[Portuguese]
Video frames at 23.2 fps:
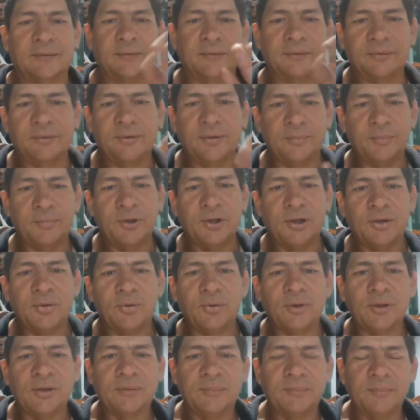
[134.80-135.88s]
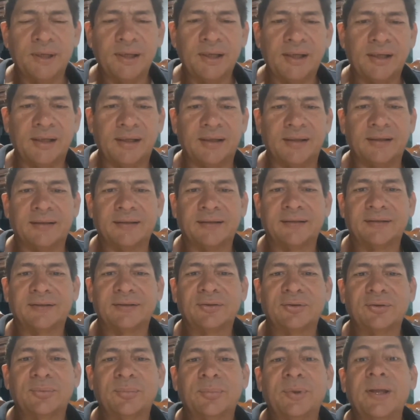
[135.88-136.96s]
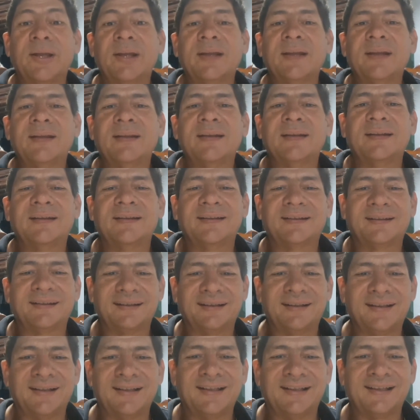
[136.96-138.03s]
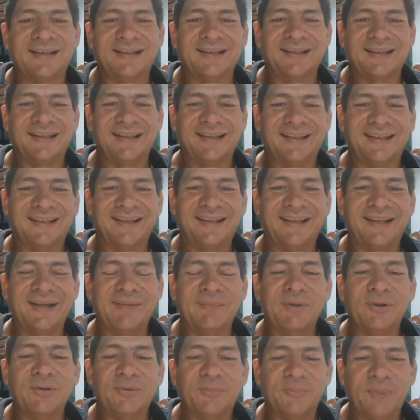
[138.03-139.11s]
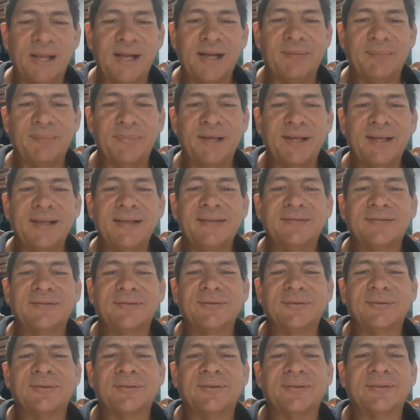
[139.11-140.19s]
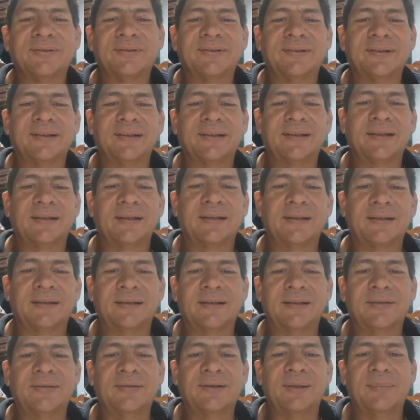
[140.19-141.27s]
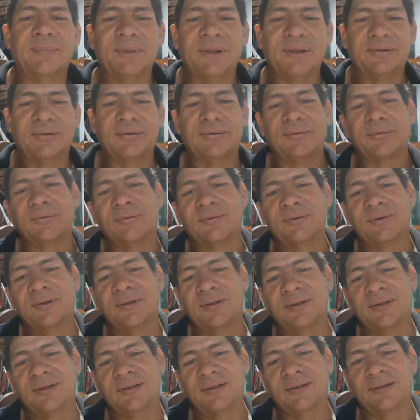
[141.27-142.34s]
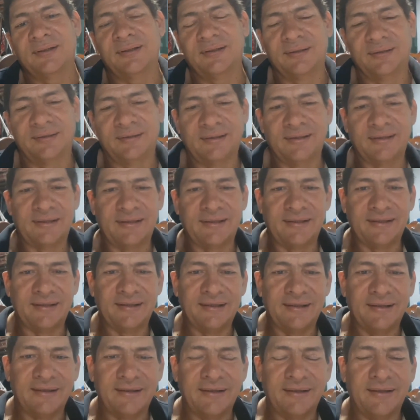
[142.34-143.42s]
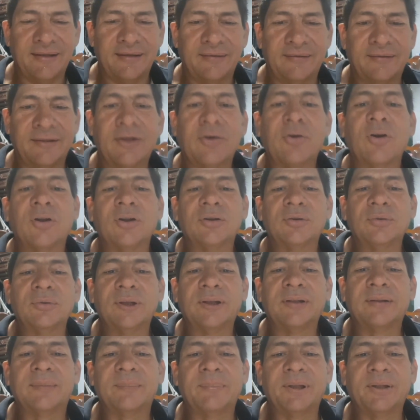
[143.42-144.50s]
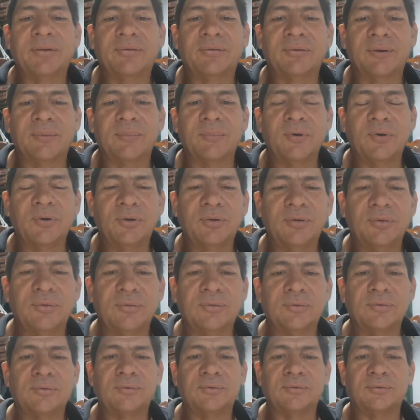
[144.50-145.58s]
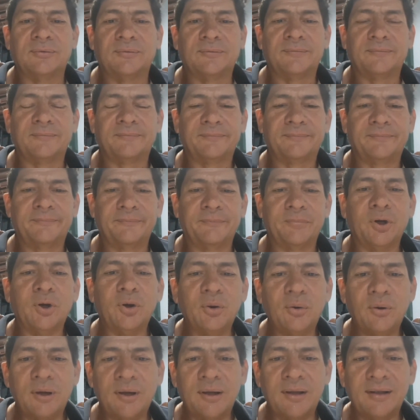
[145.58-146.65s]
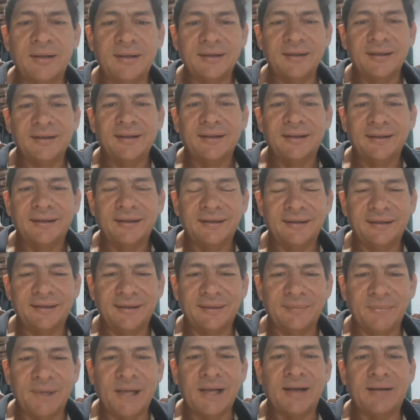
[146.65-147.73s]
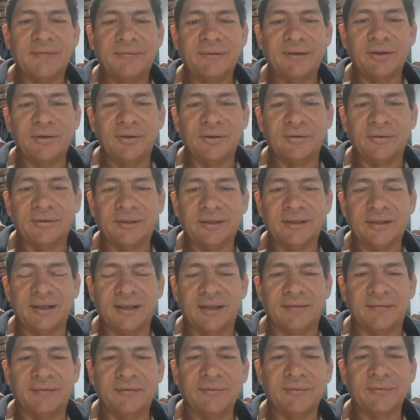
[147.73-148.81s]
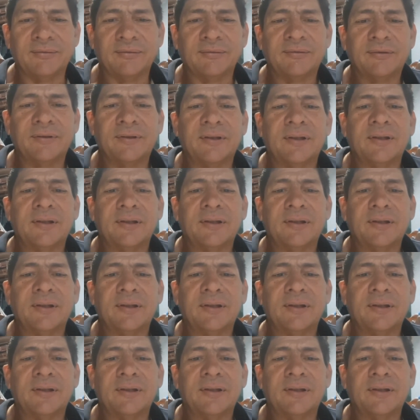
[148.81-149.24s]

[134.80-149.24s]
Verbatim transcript: Oi, boa noite, mana. Tudo bem? É, meus parabéns, viu? Deus abençoe, que você continue essa pessoa muito boa e maravilhosa que é, viu?